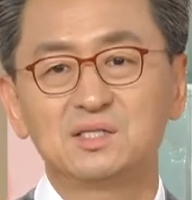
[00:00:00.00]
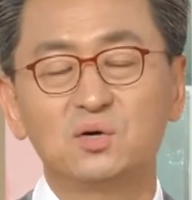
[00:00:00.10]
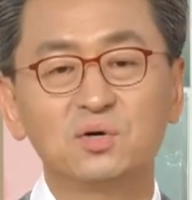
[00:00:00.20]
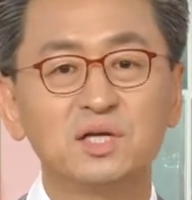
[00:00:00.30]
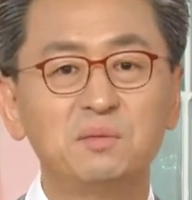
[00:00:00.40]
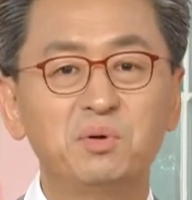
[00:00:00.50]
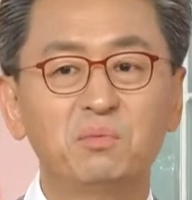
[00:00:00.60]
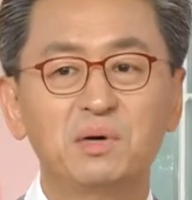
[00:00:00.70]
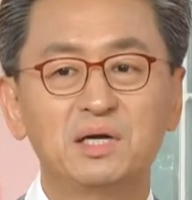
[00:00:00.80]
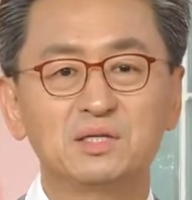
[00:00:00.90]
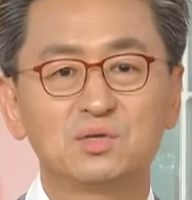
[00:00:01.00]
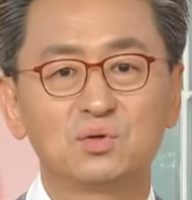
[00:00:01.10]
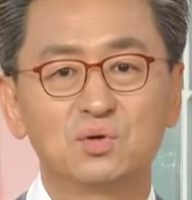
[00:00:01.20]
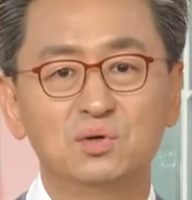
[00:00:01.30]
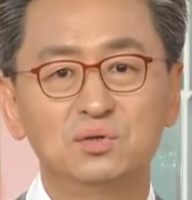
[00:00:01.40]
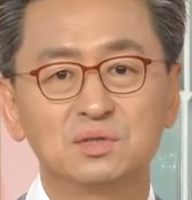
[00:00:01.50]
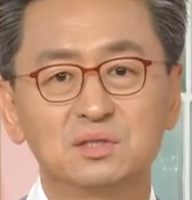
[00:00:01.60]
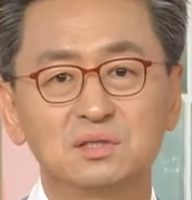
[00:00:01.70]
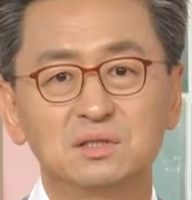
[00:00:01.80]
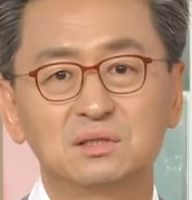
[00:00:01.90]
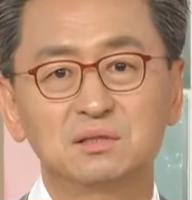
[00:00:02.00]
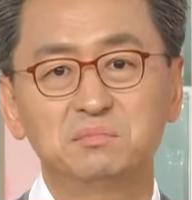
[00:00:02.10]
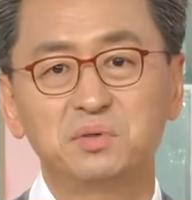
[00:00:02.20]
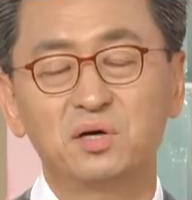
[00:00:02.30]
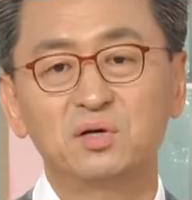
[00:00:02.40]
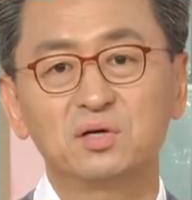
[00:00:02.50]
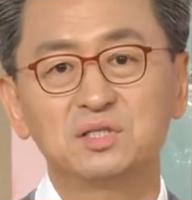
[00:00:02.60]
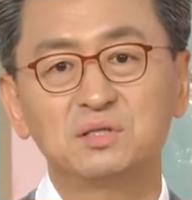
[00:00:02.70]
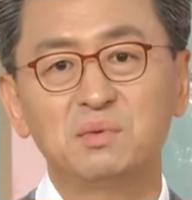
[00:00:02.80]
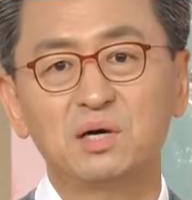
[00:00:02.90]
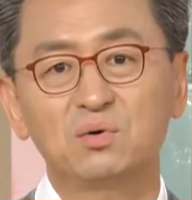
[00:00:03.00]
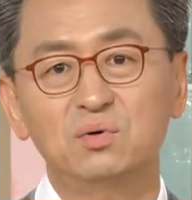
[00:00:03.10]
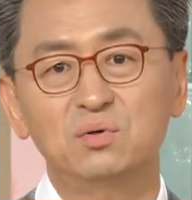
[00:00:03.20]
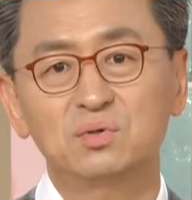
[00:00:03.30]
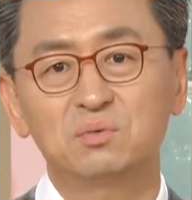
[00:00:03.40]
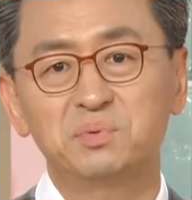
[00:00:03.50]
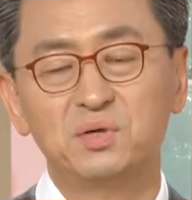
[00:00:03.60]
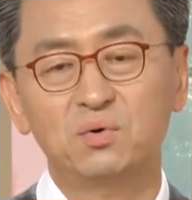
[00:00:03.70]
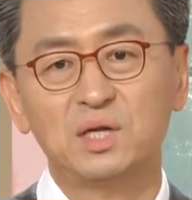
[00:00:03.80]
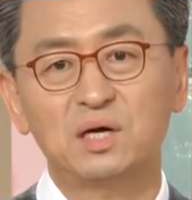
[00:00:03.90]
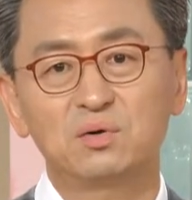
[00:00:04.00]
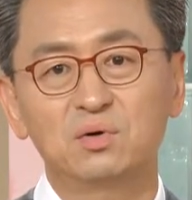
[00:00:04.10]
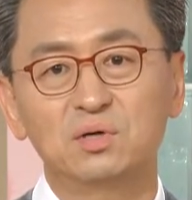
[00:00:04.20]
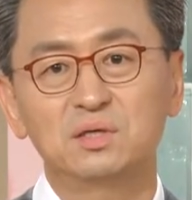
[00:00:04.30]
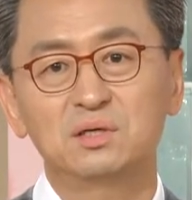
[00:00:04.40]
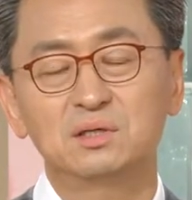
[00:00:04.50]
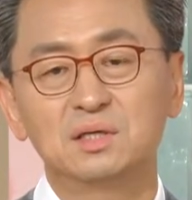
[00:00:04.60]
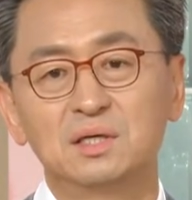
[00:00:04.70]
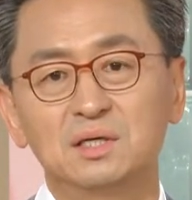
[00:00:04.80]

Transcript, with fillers: 성인의 평발에서도 그 변형이 심하고 또 피곤하고 이런